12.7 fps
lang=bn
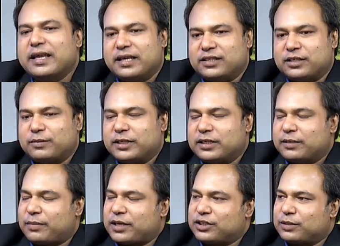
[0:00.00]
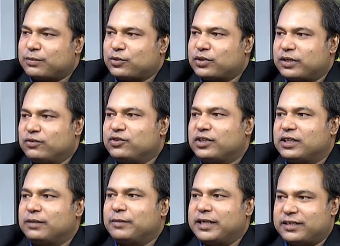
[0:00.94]
ইন্টারমিডিয়েট পাশের এইচএসের পর
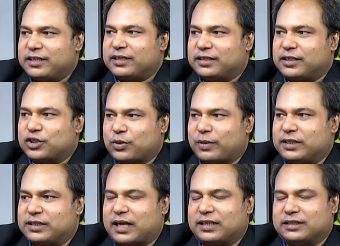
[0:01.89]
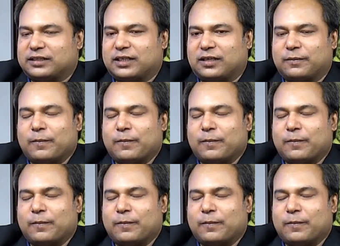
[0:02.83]
ইউজুয়ালি মিলিটারিতেই সবাই যায় যেটা